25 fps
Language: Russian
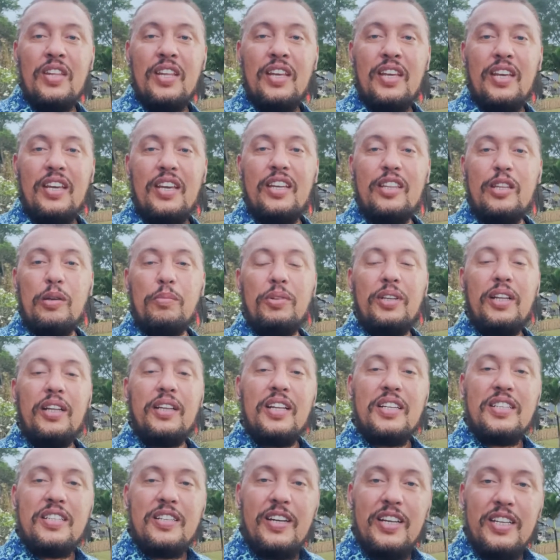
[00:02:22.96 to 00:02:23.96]
И это было
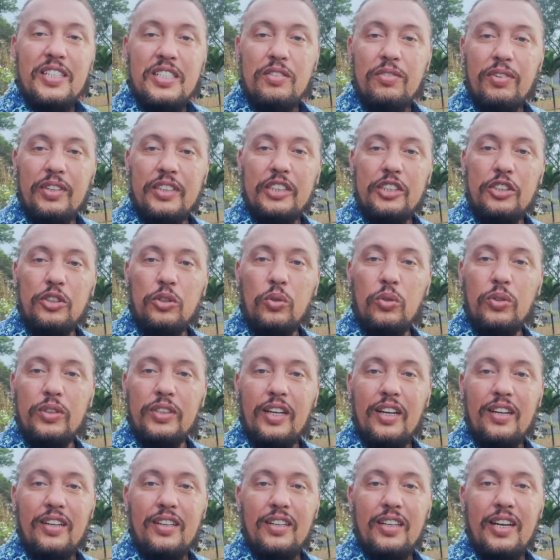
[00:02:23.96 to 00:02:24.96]
наследство Гедеона.
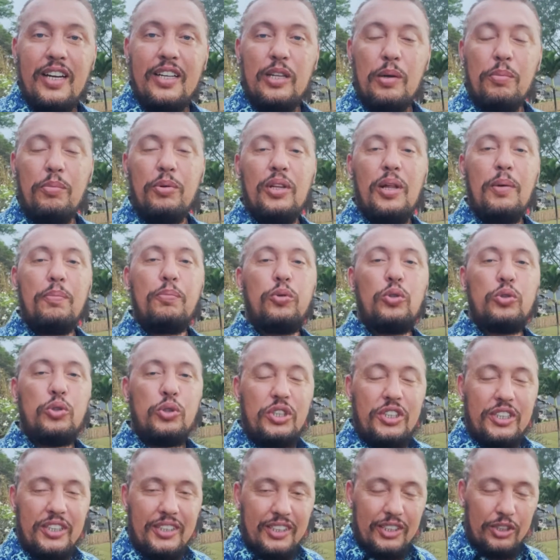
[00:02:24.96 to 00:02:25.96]
Это было
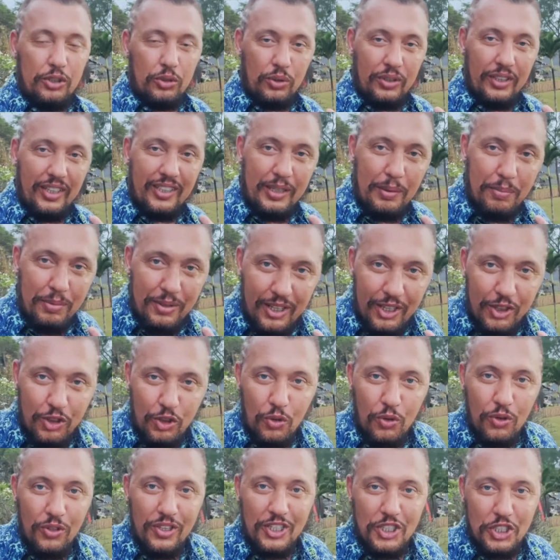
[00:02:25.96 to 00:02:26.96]
будущее Гедеона. Это было
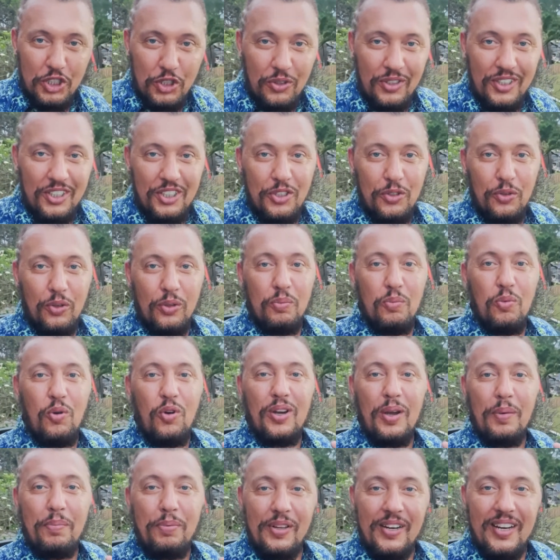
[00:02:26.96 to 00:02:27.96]
то, на что Гедеон мог
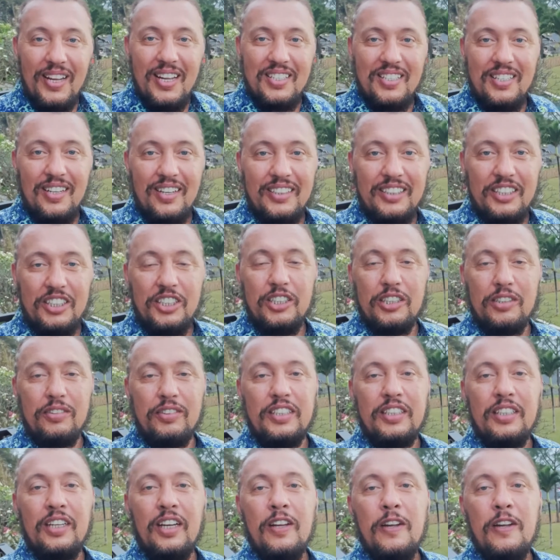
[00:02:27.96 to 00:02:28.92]
опереться, рассчитывать.